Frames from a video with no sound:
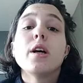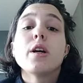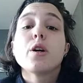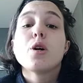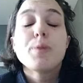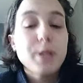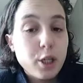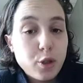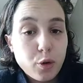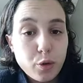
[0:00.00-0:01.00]
comédienne
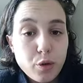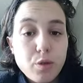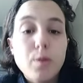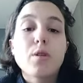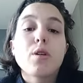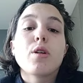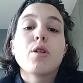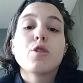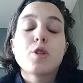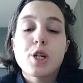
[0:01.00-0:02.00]
chanteuse. Euh, je
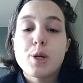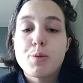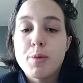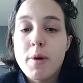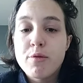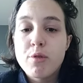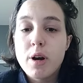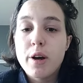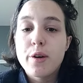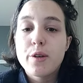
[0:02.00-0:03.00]
cherche un peu ma voix
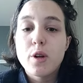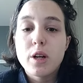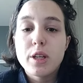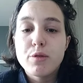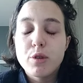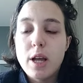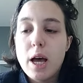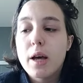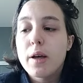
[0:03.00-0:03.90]
euh, dans le niveau de l'art.